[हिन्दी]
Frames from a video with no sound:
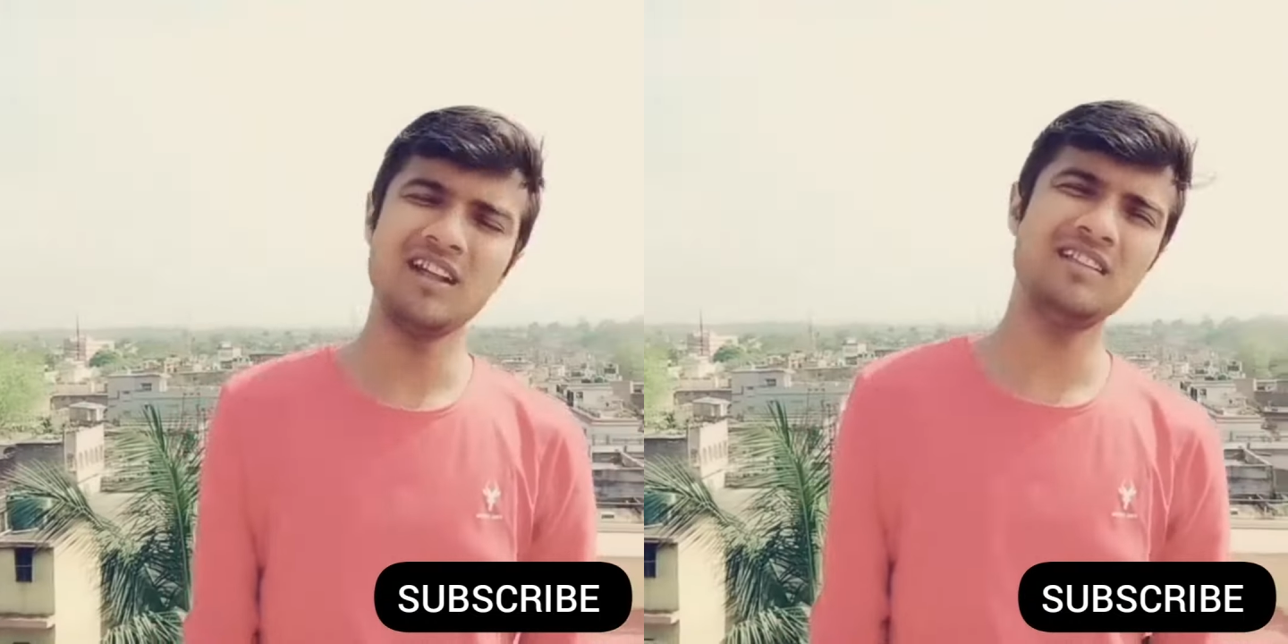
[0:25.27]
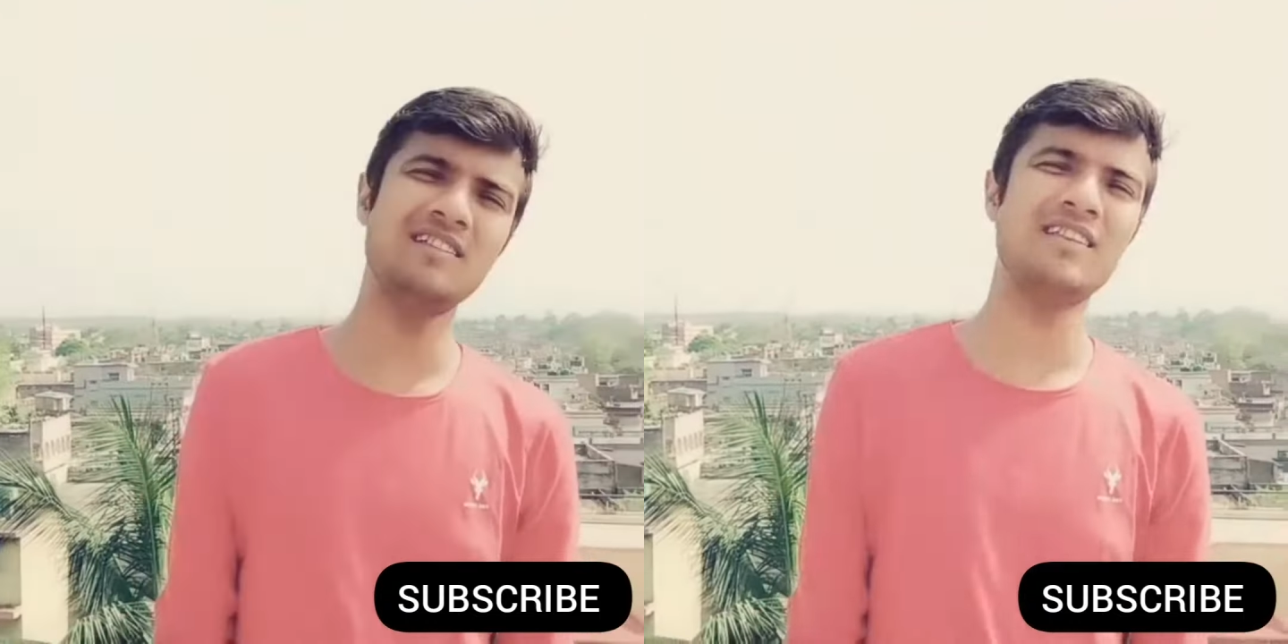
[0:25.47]

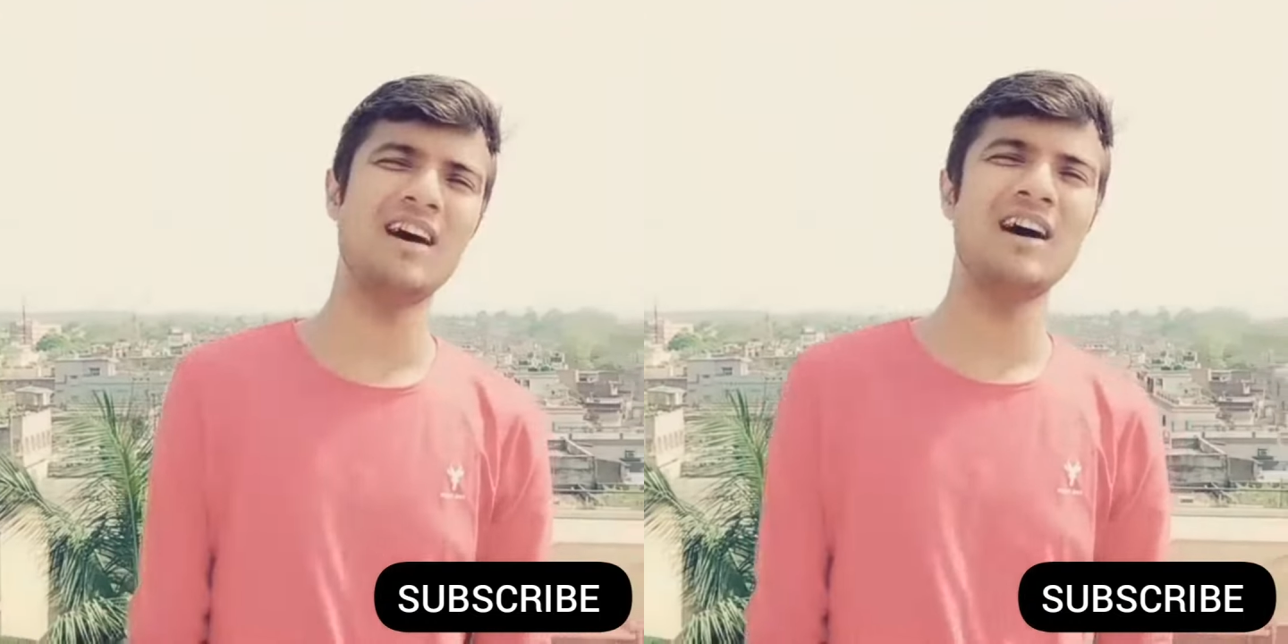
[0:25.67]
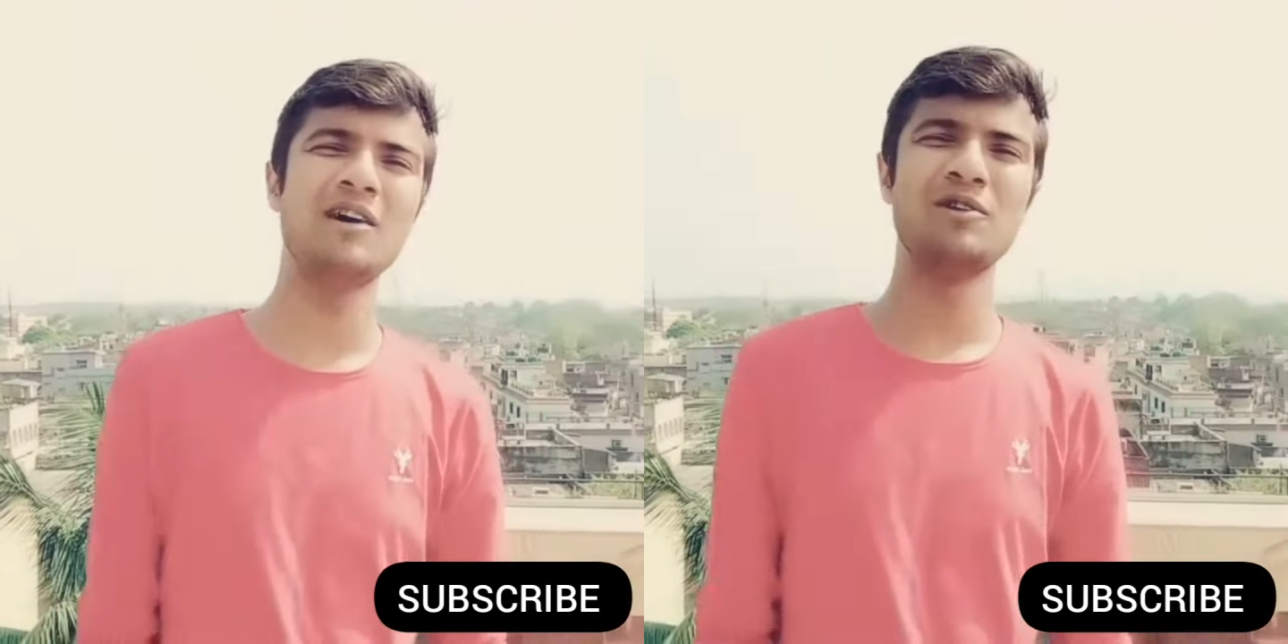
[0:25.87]
दर्द
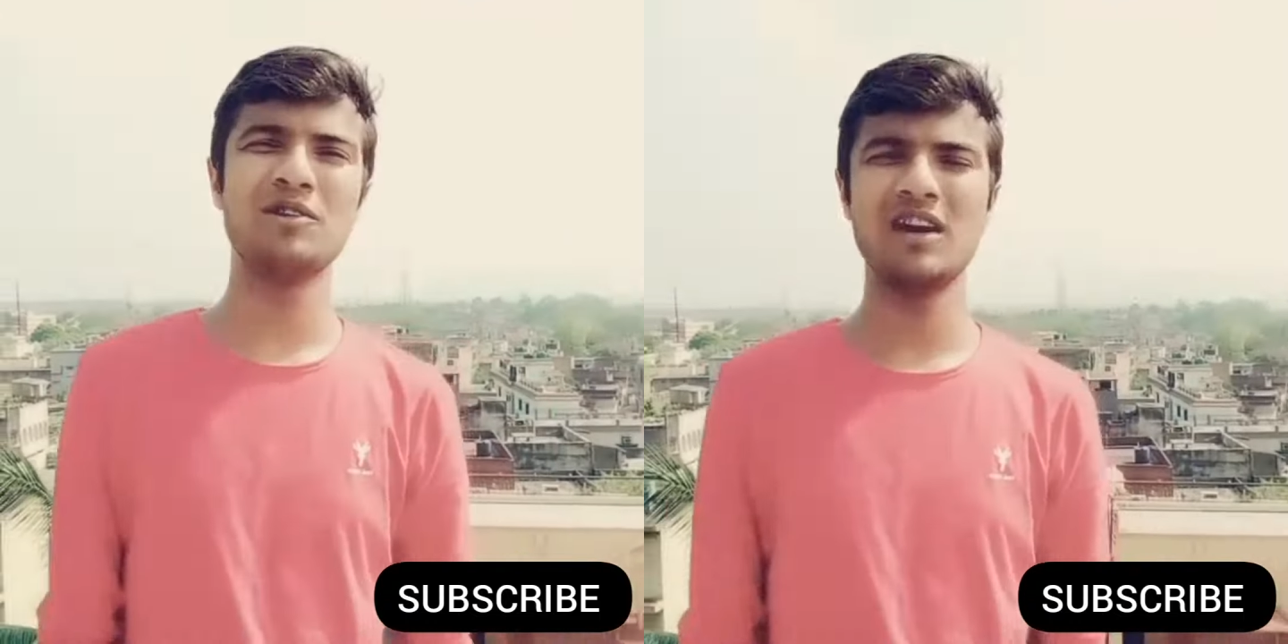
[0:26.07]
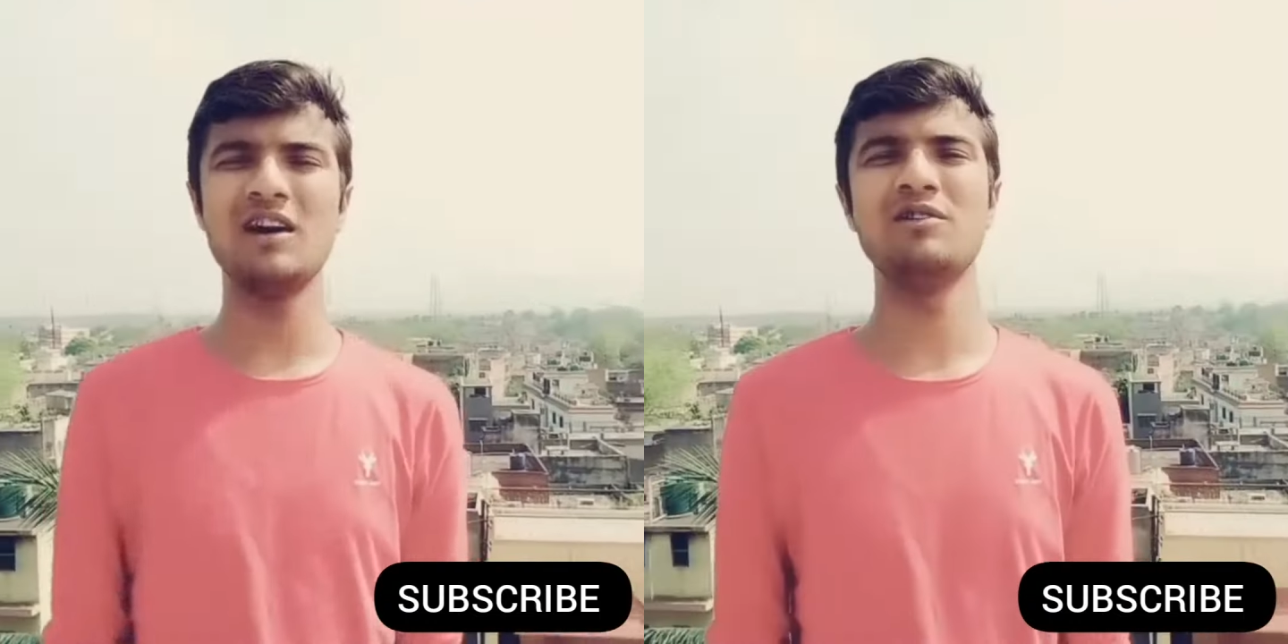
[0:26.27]
सहा
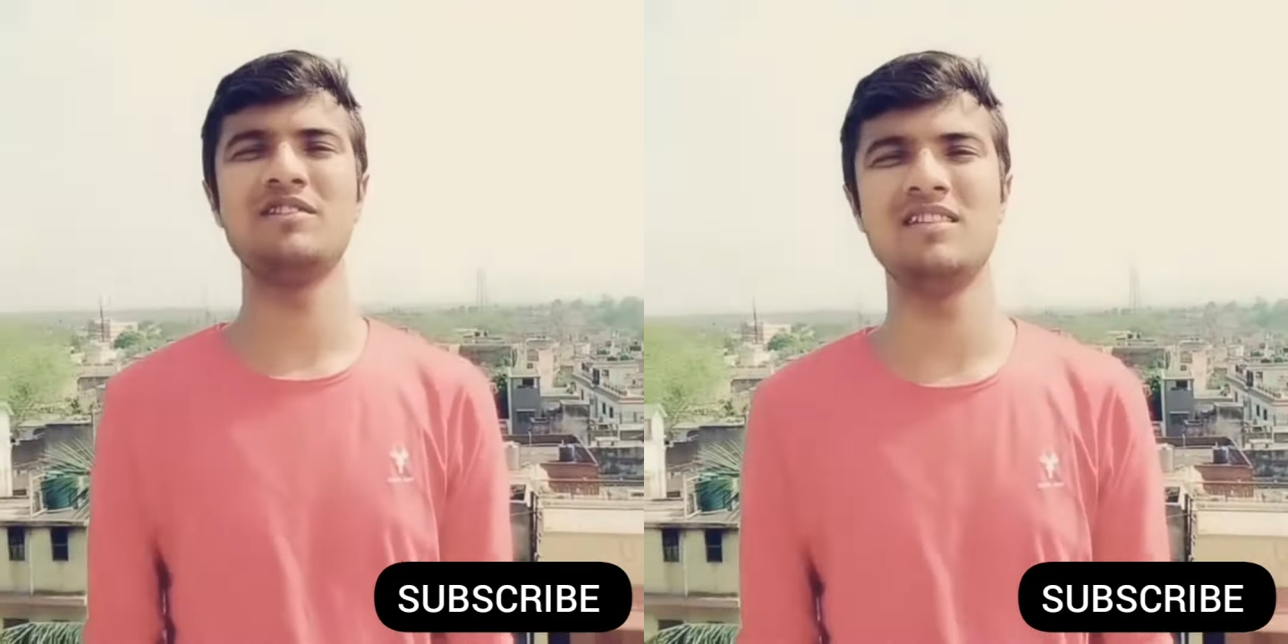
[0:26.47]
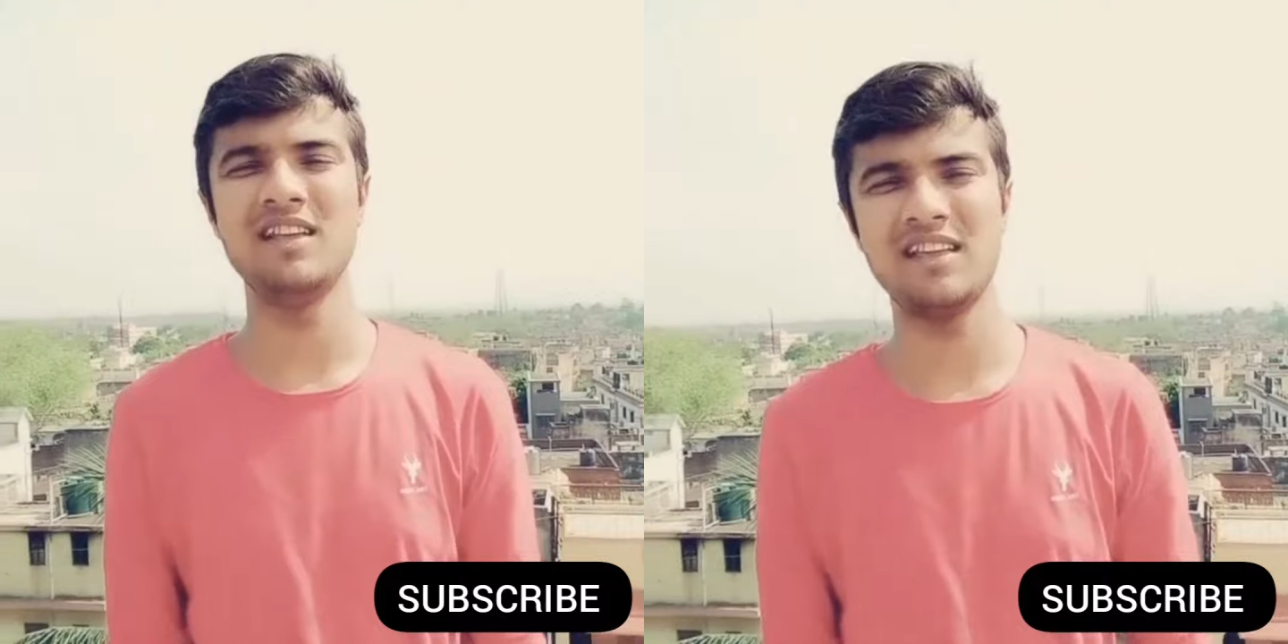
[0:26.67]
होगा
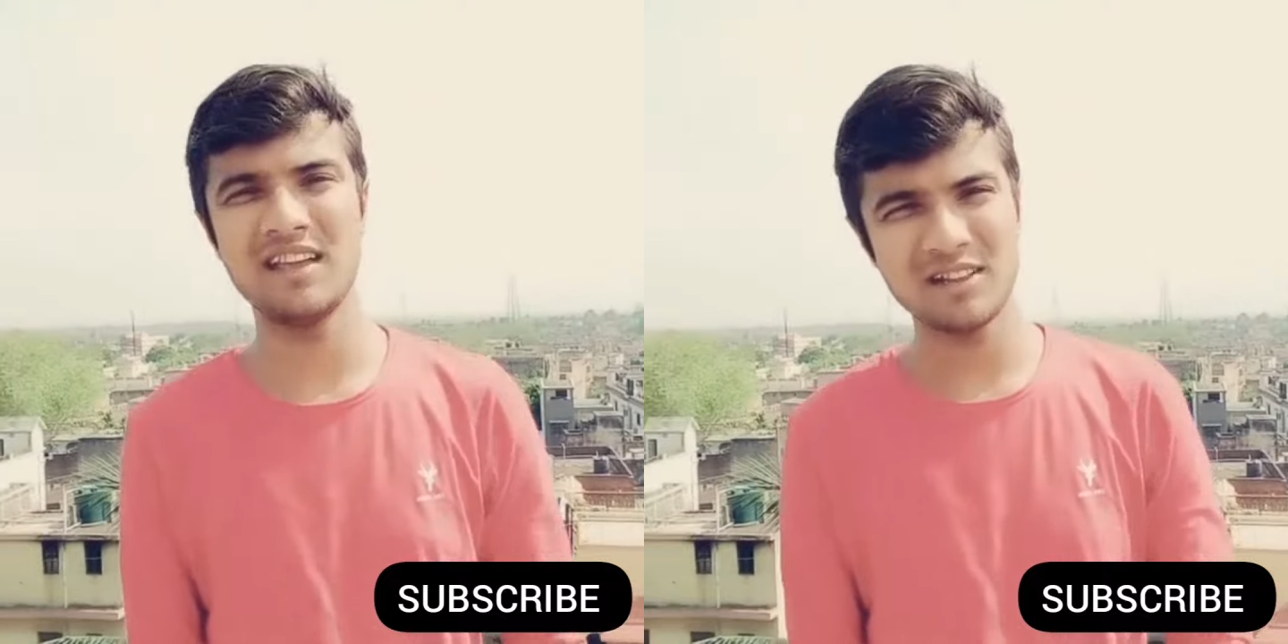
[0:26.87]
उसने